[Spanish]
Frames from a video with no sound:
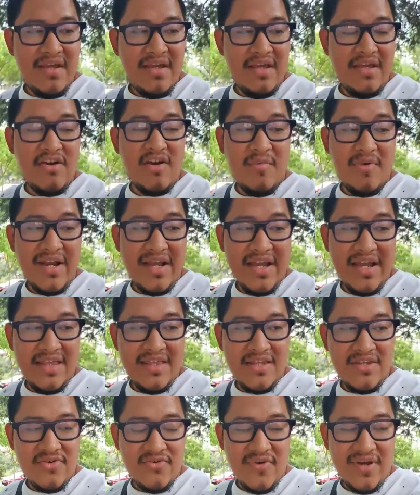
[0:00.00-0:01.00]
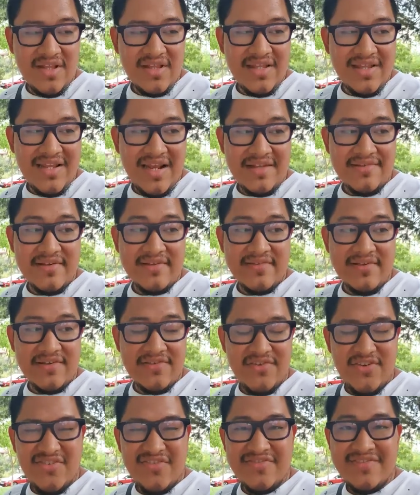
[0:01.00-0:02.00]
Y como les he dicho antes, la
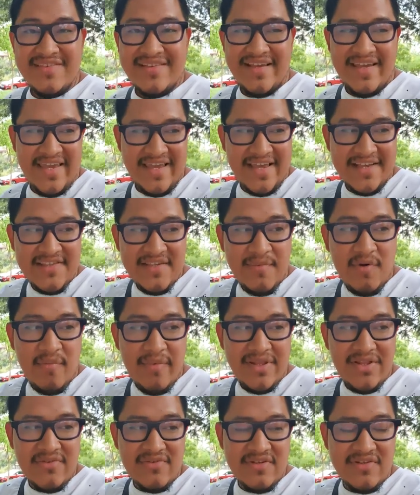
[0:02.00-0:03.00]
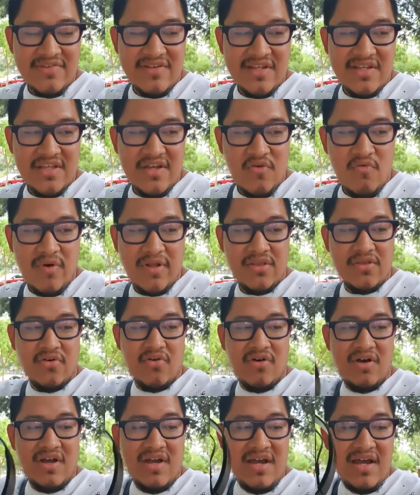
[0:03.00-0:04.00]
sensación en este momento se siente cuando